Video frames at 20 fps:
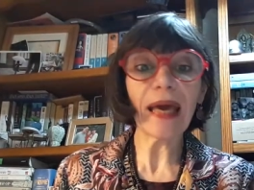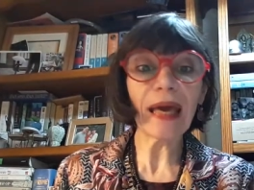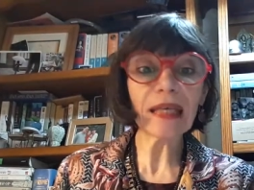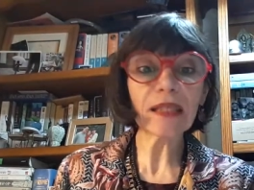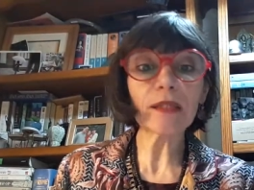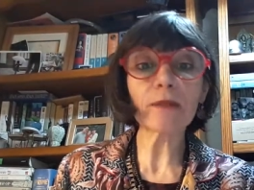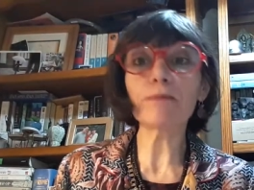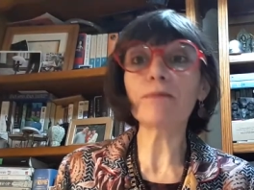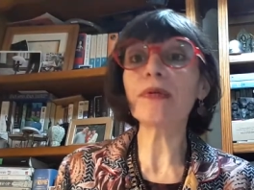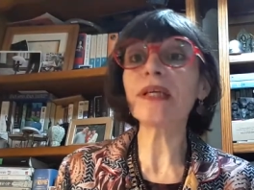
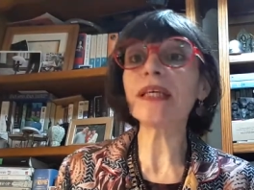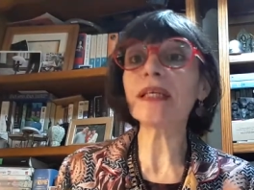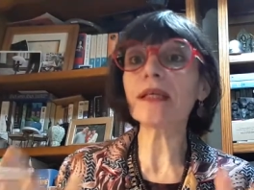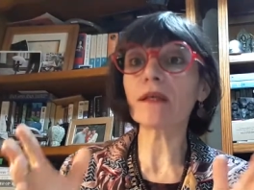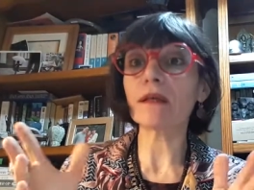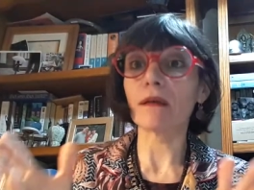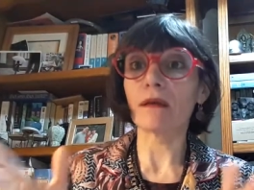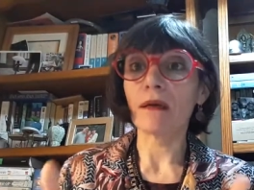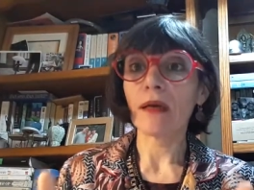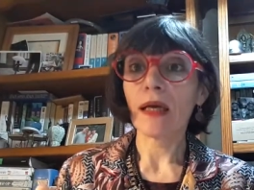
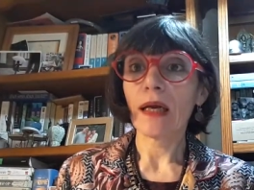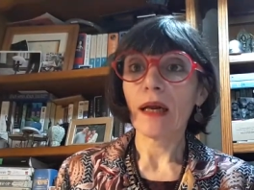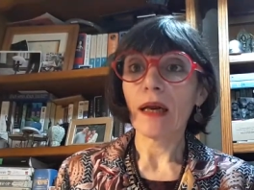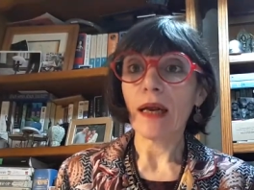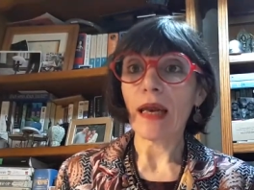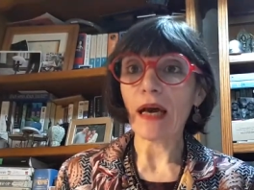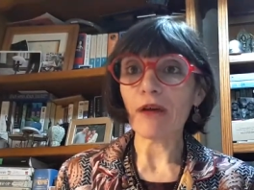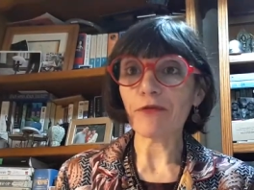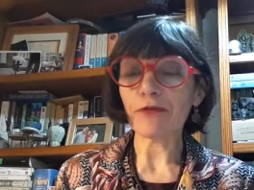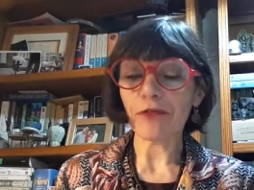explique
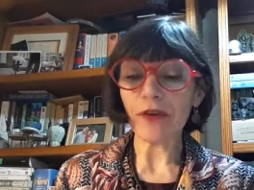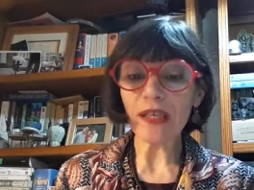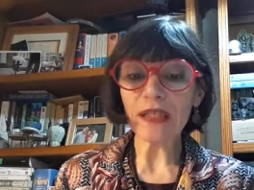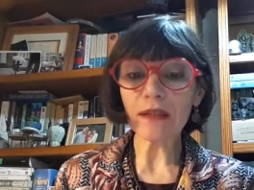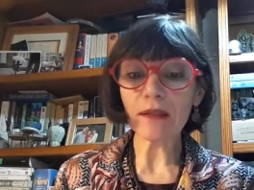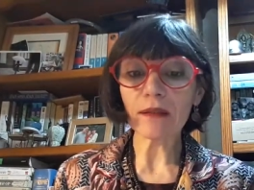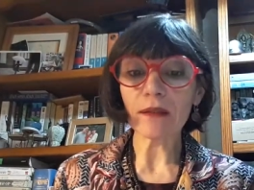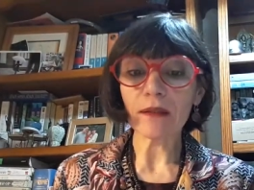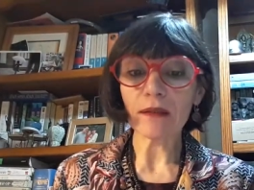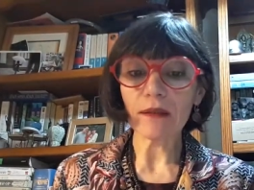la
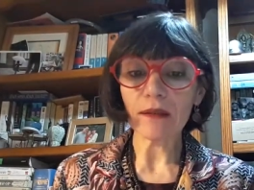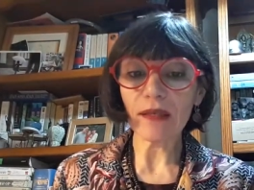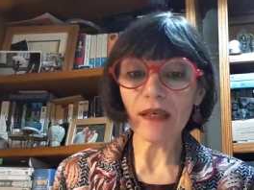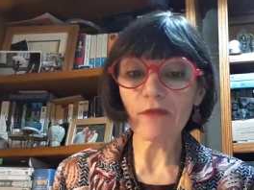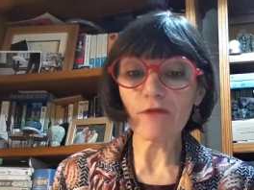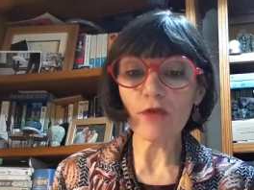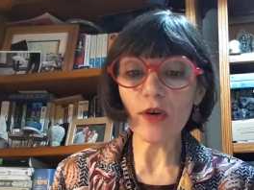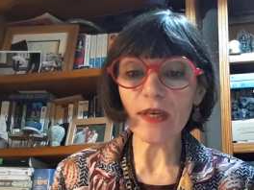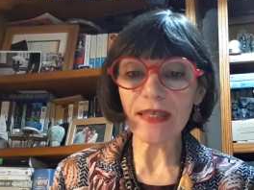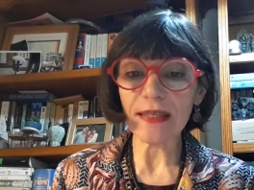fête
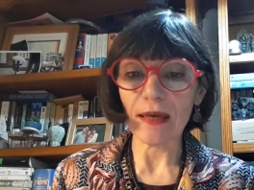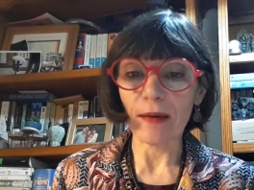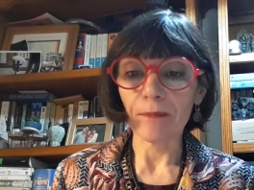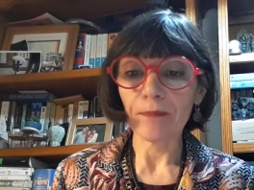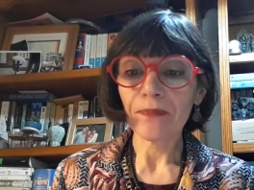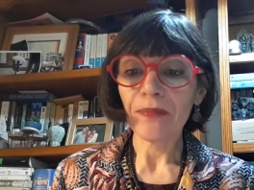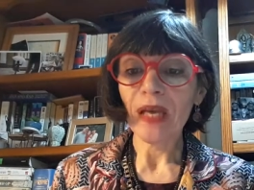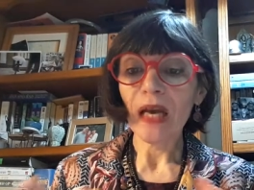des voisins.